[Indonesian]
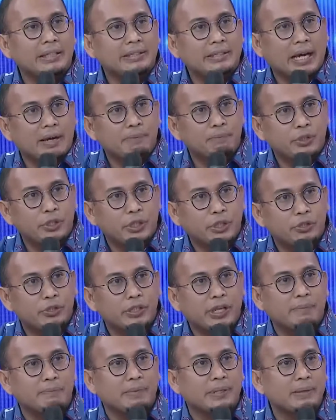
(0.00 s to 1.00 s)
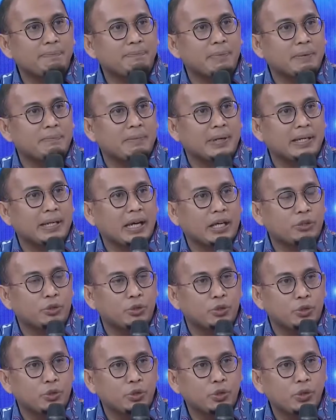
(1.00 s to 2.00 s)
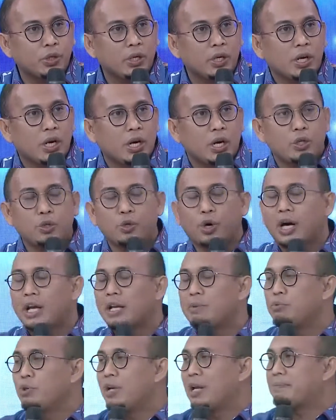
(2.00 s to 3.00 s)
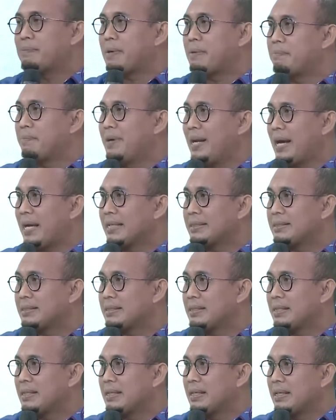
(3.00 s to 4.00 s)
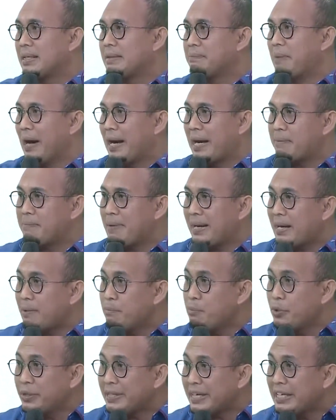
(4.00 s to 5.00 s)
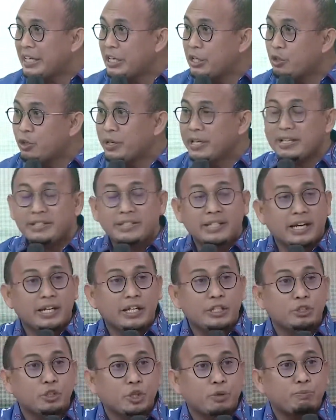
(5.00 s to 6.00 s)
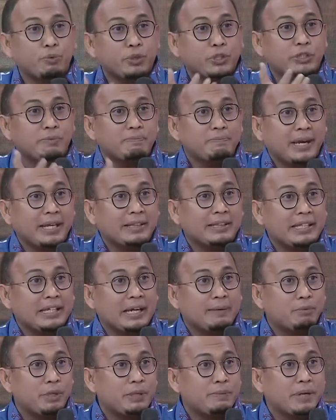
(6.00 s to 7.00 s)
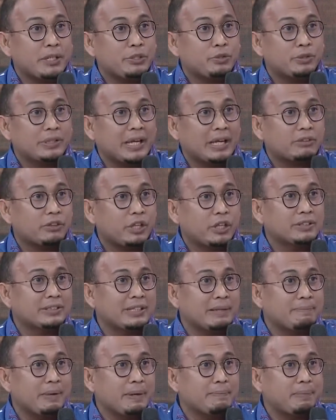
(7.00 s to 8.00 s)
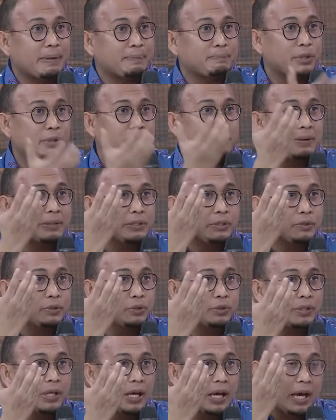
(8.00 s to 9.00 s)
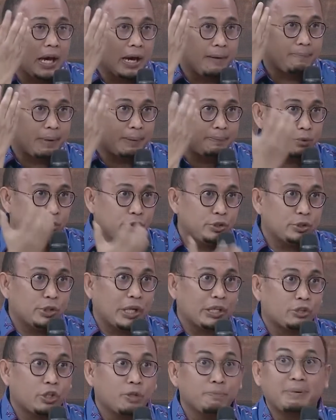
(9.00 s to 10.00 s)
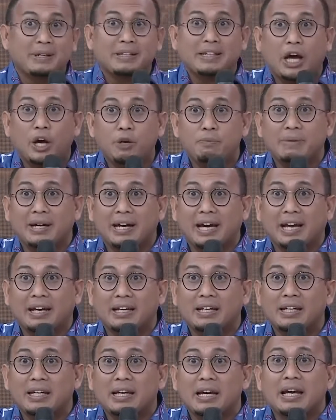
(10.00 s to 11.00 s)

cabut itu namanya Permendak 7 2018 Bagaimana mungkin Indonesia ini surplus semen 35 juta ton sampai 45 juta, 40 juta ton per tahun Bang Karni.